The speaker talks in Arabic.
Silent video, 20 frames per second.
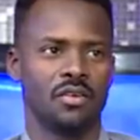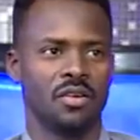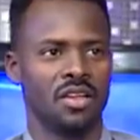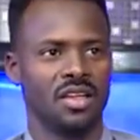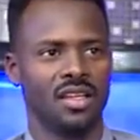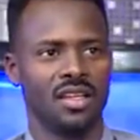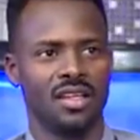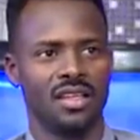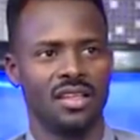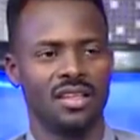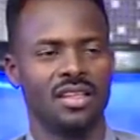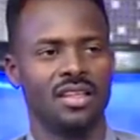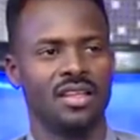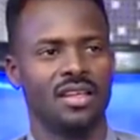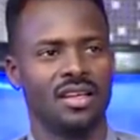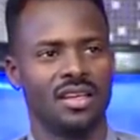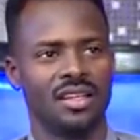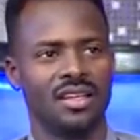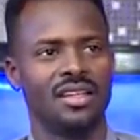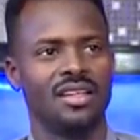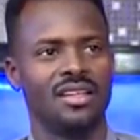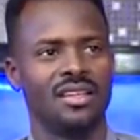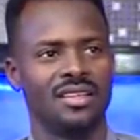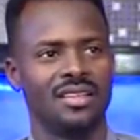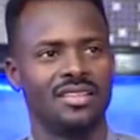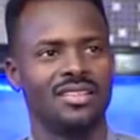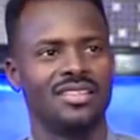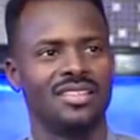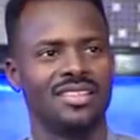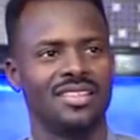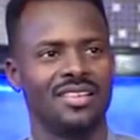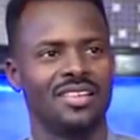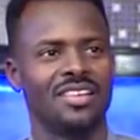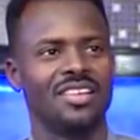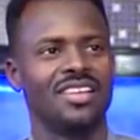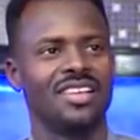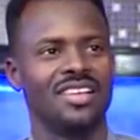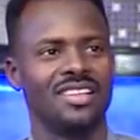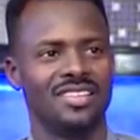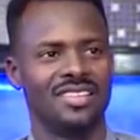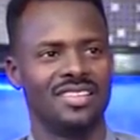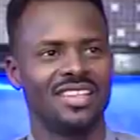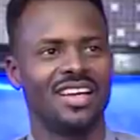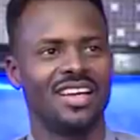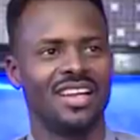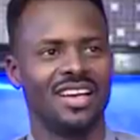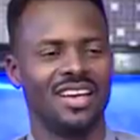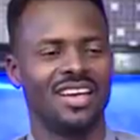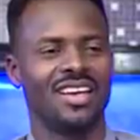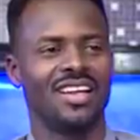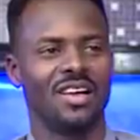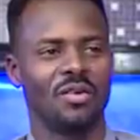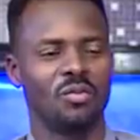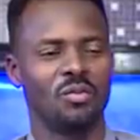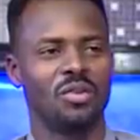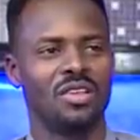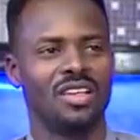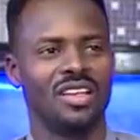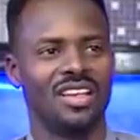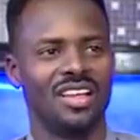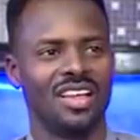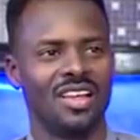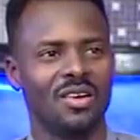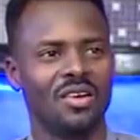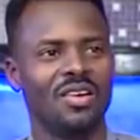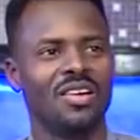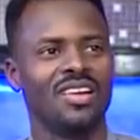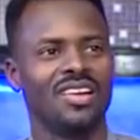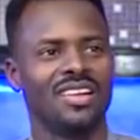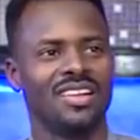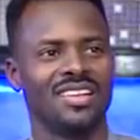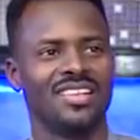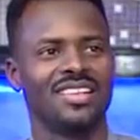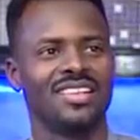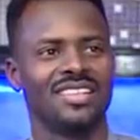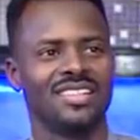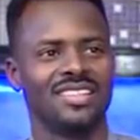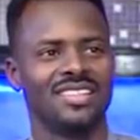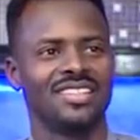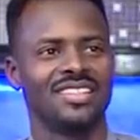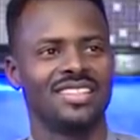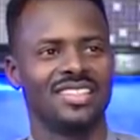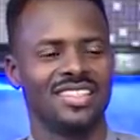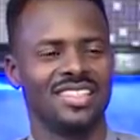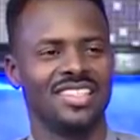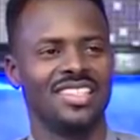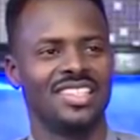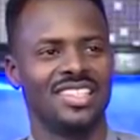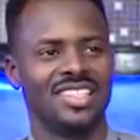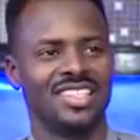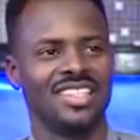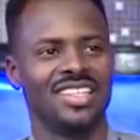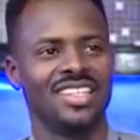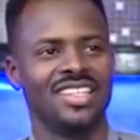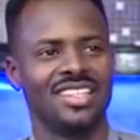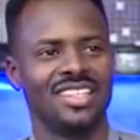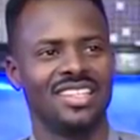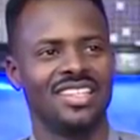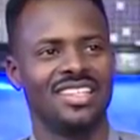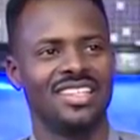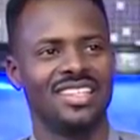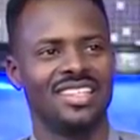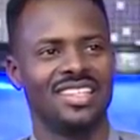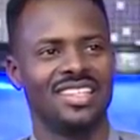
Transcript: والله عندي يعني, يعني لسه الحمد لله عندك نيه